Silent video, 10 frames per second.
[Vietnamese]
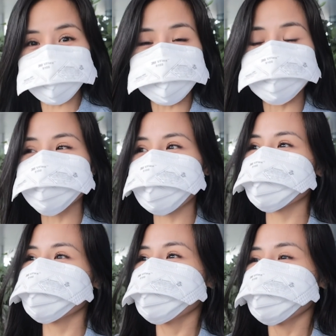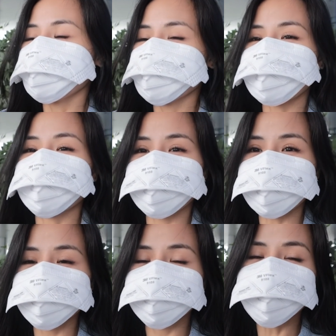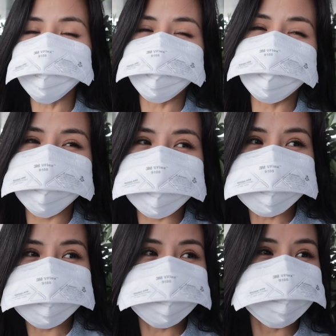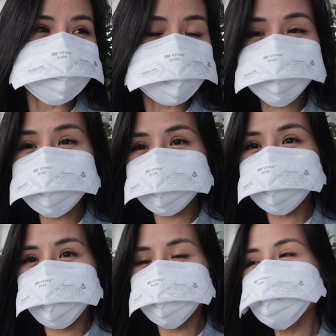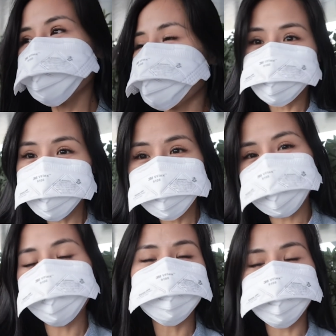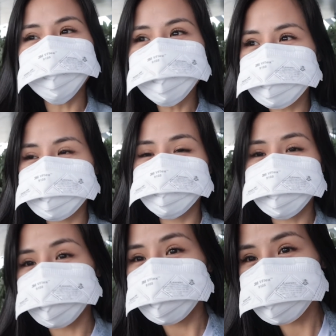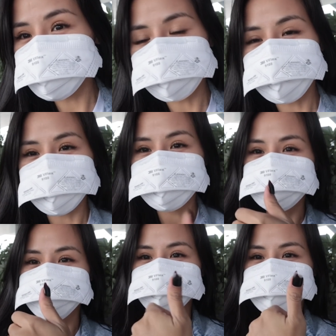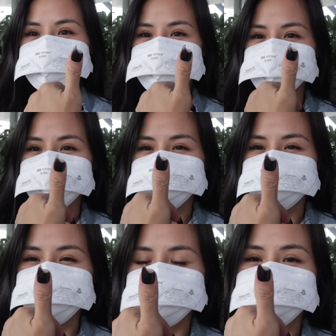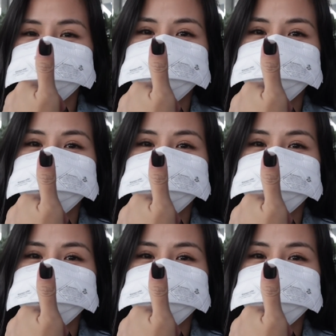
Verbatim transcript: hạ cánh rồi đây. Hiện tại thì đang đứng ở ngoài và đang chờ anh mình tới đón. Cứ lần nào mà có việc gì mà phải đi chơi xa là y rằng móng tay mình nó có vấn đề.